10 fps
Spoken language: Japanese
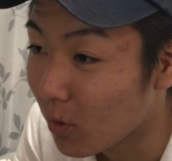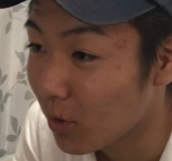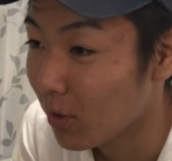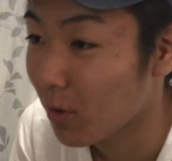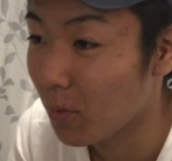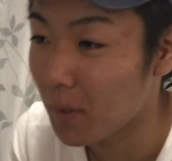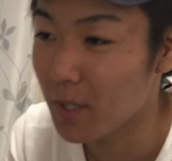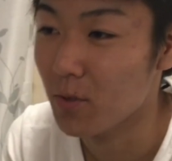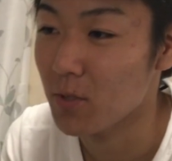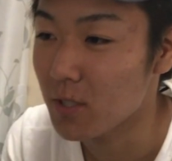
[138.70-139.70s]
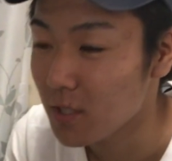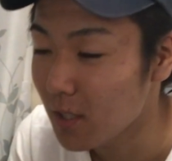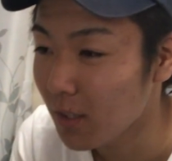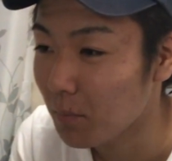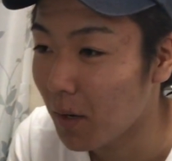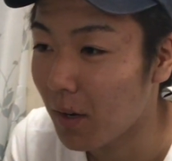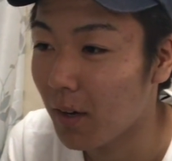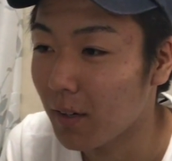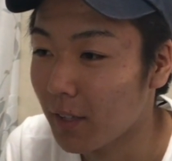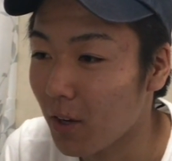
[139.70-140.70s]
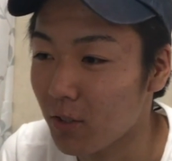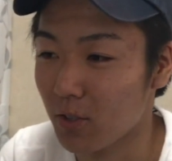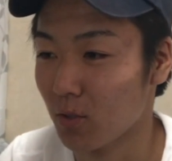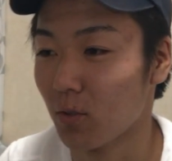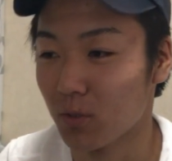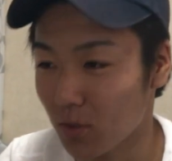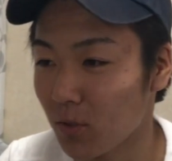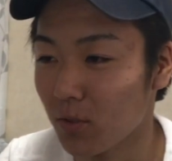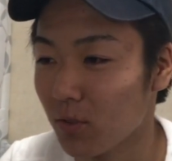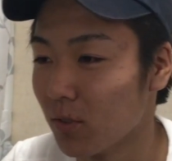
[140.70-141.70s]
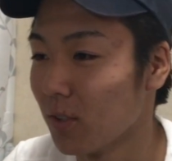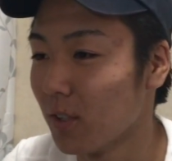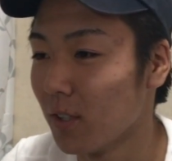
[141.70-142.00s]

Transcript: 声を真似をして、まあ、逆に口説くという。